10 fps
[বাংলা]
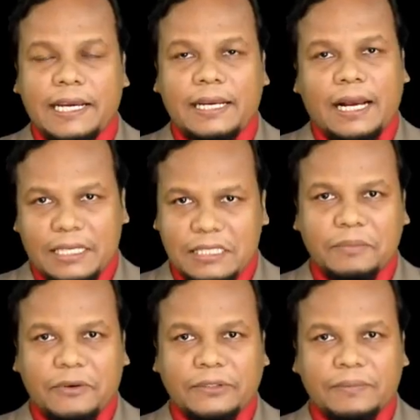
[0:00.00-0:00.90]
যায়
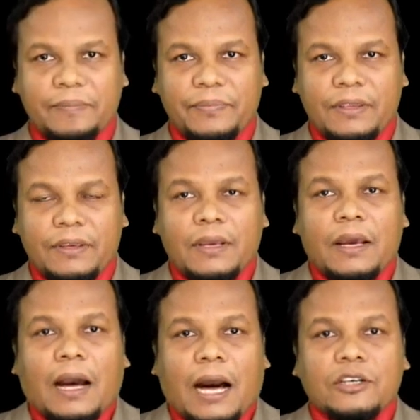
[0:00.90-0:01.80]
আজীবন
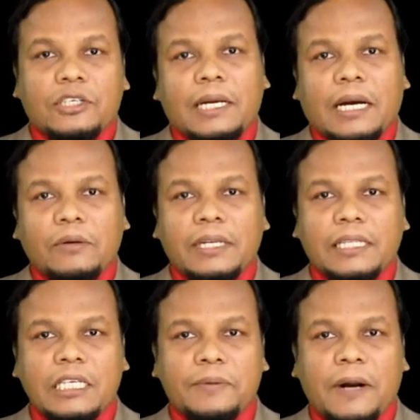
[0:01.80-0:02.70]
আর সে
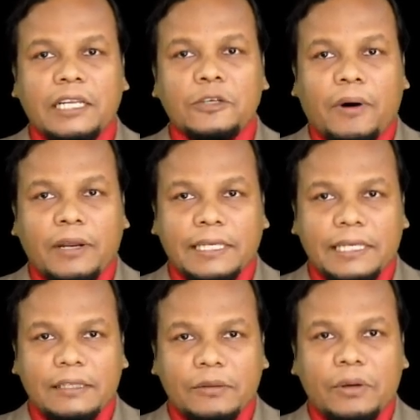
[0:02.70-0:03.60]
কারণেই দেশভাগের ফলে
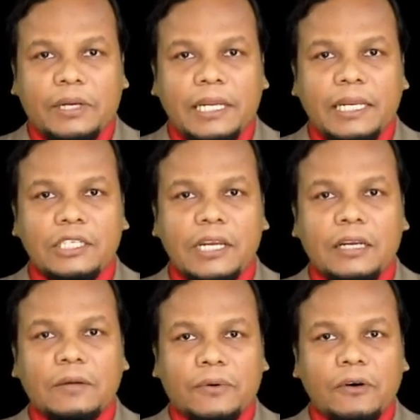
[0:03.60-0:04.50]
দক্ষিণ
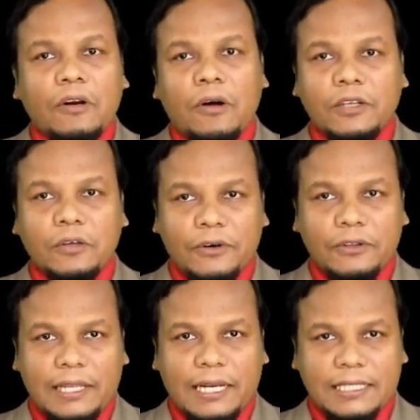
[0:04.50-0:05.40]
এশিয়ার ভূগোল হয়তো
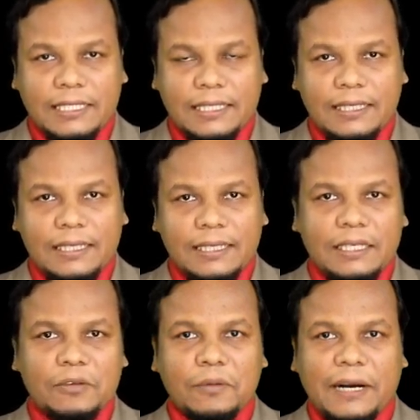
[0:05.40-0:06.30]
বদলে গেছে
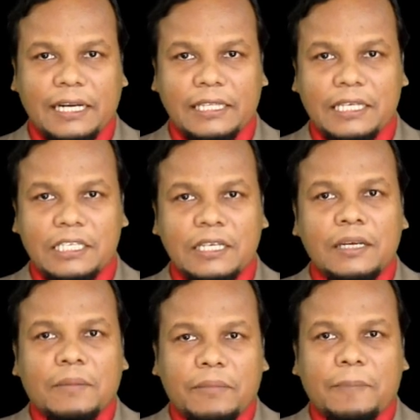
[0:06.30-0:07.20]
কিন্তু বাংলাদেশ
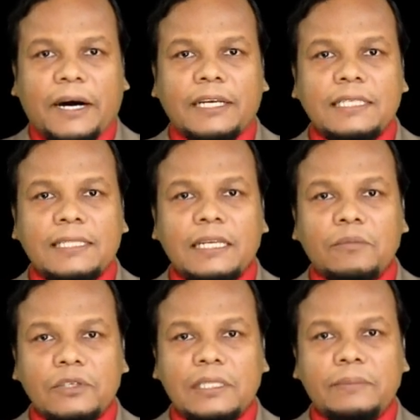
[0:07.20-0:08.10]
বা পাকিস্তানের
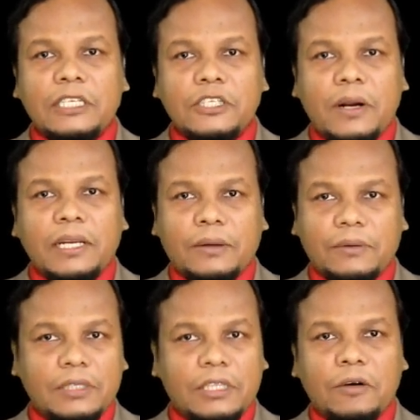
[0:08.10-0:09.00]
মুসলিমদের সঙ্গেও
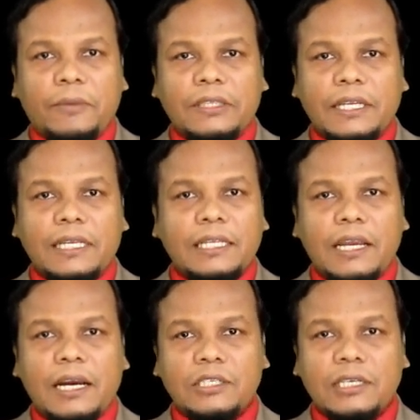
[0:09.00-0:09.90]
দেওবন্দের
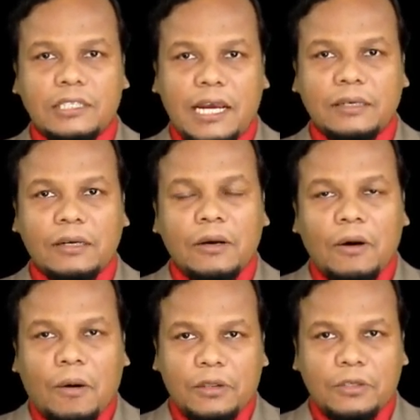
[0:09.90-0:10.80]
ইতিহাসের টান
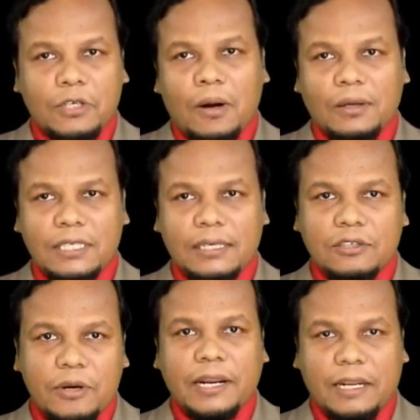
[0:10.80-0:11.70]
অত সহজে
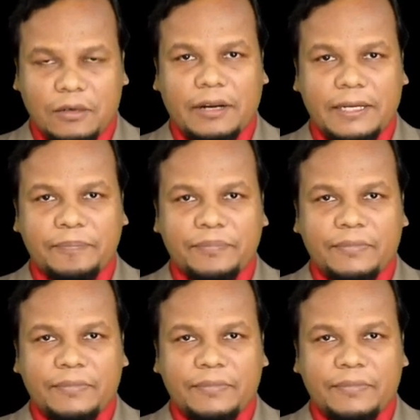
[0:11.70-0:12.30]
ছেঁড়ার নয়